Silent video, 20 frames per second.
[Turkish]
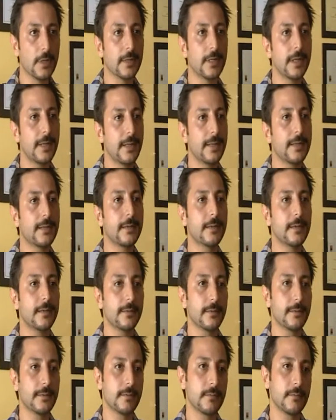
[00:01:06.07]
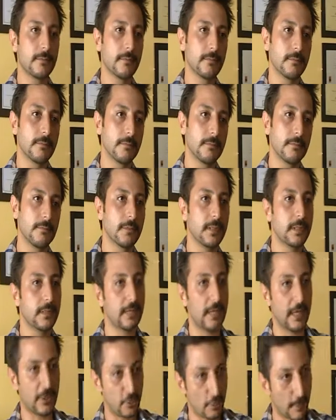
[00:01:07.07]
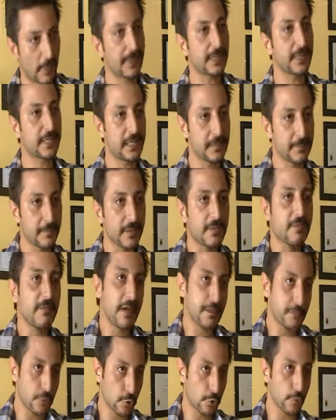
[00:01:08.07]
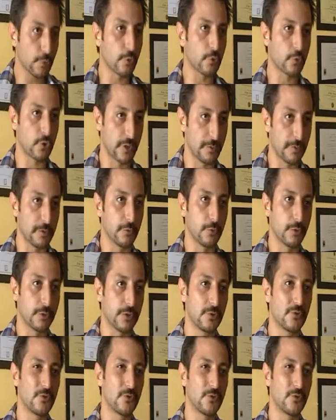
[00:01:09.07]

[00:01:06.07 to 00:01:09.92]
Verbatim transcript: Genelde e, bir tercümanlık hizmeti vermiş oluyoruz tabii burada.